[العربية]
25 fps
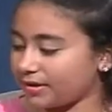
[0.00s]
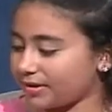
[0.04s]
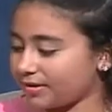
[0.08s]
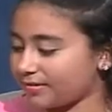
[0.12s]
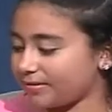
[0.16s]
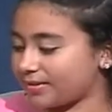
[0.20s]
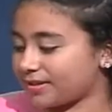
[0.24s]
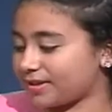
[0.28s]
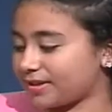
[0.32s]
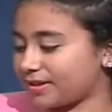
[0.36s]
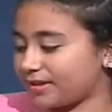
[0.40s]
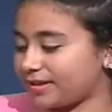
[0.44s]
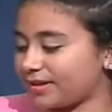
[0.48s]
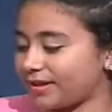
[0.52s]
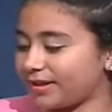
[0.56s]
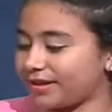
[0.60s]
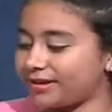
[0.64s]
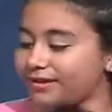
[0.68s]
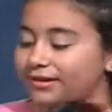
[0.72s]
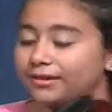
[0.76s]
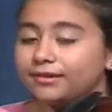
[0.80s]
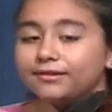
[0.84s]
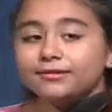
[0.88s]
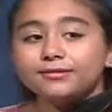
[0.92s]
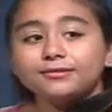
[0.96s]
هي ماسكتها
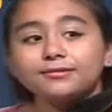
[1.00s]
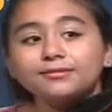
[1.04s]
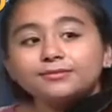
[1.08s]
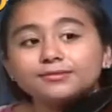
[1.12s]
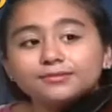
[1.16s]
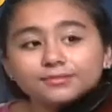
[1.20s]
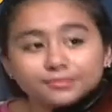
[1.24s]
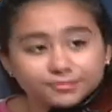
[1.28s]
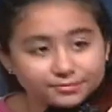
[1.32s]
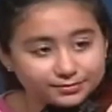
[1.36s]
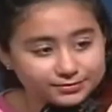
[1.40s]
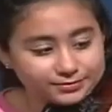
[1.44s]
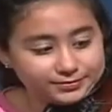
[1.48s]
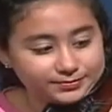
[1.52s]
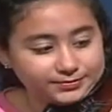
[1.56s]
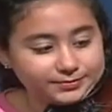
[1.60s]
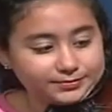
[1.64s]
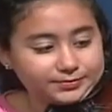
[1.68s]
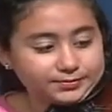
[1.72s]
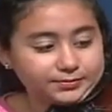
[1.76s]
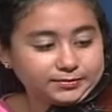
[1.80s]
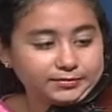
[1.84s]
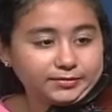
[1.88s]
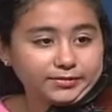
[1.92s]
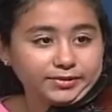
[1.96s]
كده
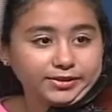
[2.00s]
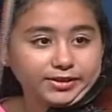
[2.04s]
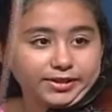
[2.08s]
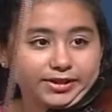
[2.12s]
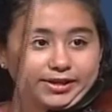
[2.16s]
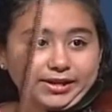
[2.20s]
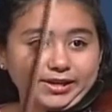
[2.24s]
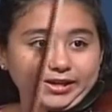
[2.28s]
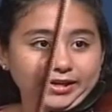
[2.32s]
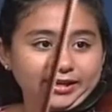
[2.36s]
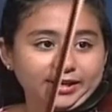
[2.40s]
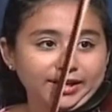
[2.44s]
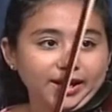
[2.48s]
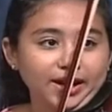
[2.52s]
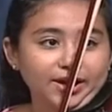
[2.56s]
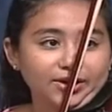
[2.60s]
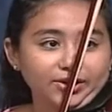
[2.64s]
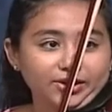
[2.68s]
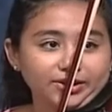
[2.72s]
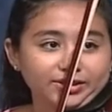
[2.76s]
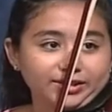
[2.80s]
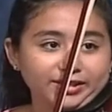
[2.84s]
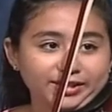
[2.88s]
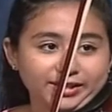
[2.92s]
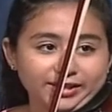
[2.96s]
يعني
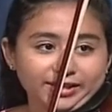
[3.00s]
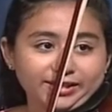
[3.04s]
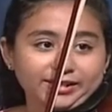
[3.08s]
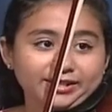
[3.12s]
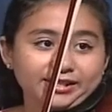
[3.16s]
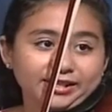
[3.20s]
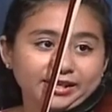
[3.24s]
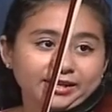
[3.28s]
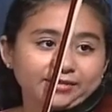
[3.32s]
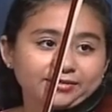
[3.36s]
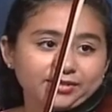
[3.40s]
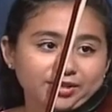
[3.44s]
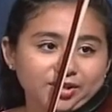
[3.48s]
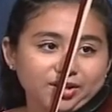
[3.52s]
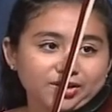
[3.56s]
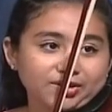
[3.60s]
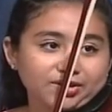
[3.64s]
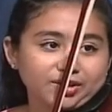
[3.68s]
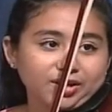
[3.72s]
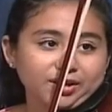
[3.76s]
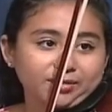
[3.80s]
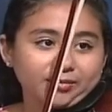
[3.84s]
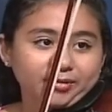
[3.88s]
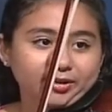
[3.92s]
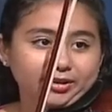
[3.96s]
حركة الإيد دي نفسها
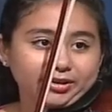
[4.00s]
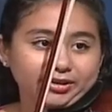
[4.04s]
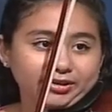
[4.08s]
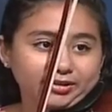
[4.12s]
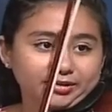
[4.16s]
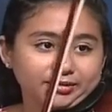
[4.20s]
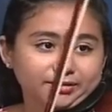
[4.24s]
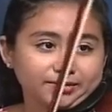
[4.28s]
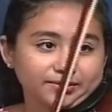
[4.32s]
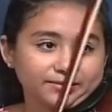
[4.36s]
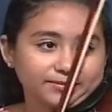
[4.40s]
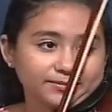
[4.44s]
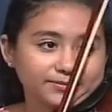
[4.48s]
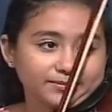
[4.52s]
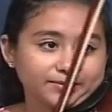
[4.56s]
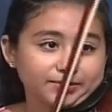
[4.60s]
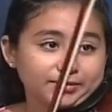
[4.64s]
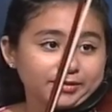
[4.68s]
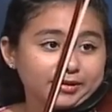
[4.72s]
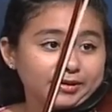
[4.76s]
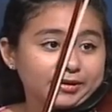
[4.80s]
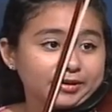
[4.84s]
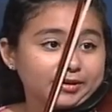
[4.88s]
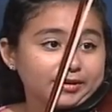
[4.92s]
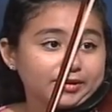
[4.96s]
صعبة يعني اه إنك
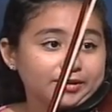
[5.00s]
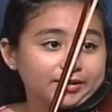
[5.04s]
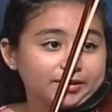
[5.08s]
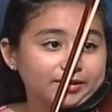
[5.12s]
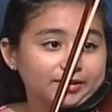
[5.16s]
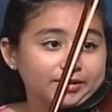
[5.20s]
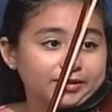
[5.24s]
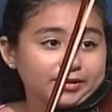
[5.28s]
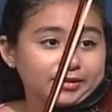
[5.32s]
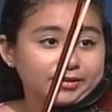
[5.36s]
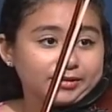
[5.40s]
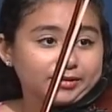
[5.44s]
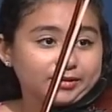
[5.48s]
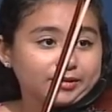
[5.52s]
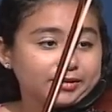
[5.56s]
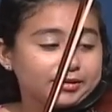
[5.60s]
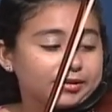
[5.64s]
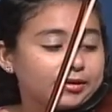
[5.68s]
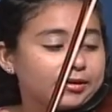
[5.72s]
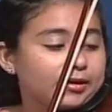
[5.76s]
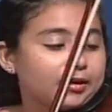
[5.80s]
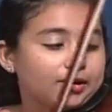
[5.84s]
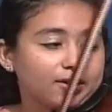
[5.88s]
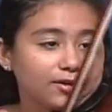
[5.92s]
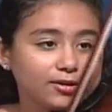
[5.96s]
تحطي صوابع على
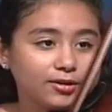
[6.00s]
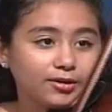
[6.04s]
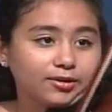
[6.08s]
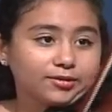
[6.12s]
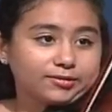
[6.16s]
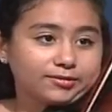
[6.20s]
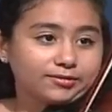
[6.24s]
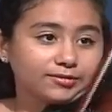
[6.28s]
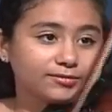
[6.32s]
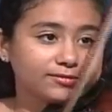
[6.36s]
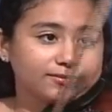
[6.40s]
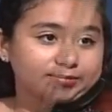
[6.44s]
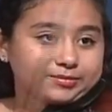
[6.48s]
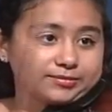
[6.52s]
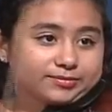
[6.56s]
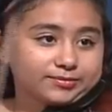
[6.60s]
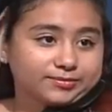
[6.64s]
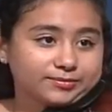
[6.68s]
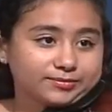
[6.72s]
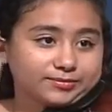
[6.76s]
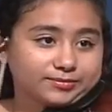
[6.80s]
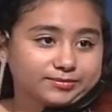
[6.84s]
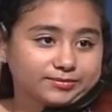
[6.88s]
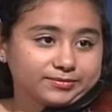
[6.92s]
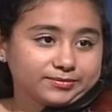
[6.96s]
الأوتار آه.
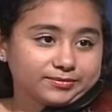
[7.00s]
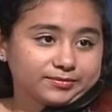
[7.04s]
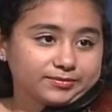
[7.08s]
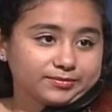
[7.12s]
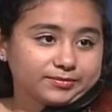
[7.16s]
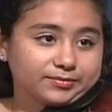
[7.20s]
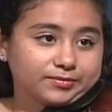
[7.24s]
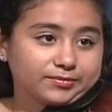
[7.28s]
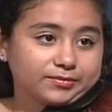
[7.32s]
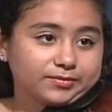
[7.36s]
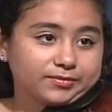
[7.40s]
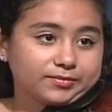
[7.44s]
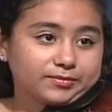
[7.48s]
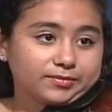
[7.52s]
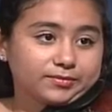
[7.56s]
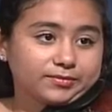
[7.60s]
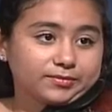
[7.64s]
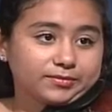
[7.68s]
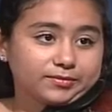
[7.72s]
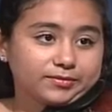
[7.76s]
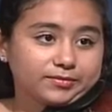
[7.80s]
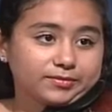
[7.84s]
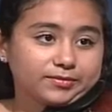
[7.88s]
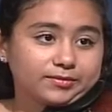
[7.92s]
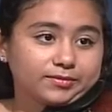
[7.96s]
اه بطريقه
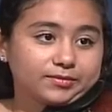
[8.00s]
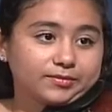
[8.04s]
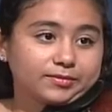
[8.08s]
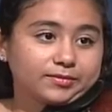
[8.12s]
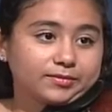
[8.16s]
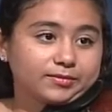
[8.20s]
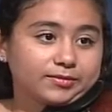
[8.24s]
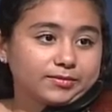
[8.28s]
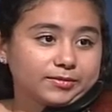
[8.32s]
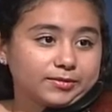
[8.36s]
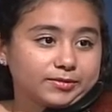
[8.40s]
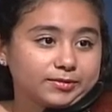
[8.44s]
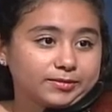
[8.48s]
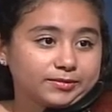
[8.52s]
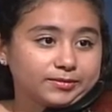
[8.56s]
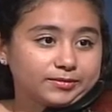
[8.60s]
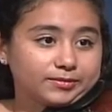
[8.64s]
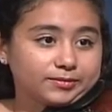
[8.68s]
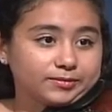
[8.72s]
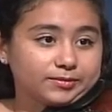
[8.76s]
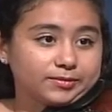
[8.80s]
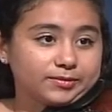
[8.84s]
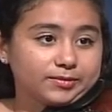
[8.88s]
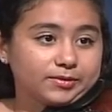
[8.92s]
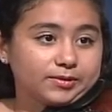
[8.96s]
كل
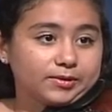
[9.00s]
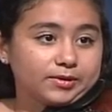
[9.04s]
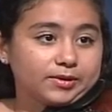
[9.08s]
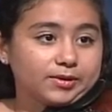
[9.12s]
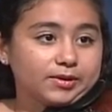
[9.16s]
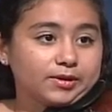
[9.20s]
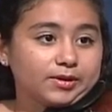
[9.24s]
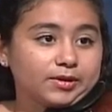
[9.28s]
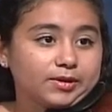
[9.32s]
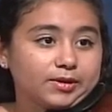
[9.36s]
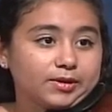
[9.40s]
وتر بكل